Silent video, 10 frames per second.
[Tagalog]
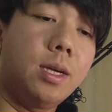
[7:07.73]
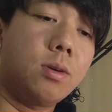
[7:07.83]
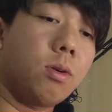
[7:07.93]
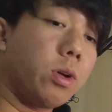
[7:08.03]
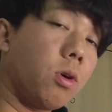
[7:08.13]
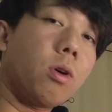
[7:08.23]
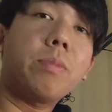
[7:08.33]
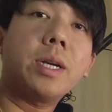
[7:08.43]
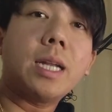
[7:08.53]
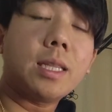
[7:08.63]
Kung
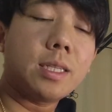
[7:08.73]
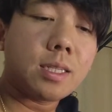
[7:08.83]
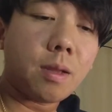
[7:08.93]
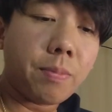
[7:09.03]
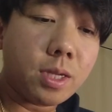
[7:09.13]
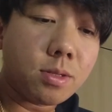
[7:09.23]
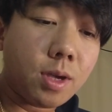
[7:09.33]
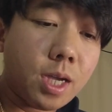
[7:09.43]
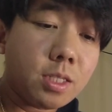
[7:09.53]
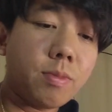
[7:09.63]
i-convert natin siya sa peso
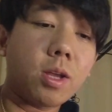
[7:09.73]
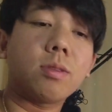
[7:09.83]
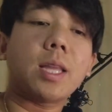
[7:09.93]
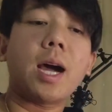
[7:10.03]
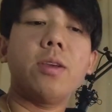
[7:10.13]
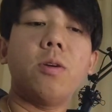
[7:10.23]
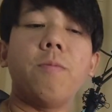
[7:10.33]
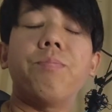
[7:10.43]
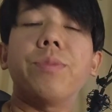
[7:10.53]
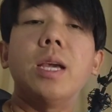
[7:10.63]
guys, meron tayong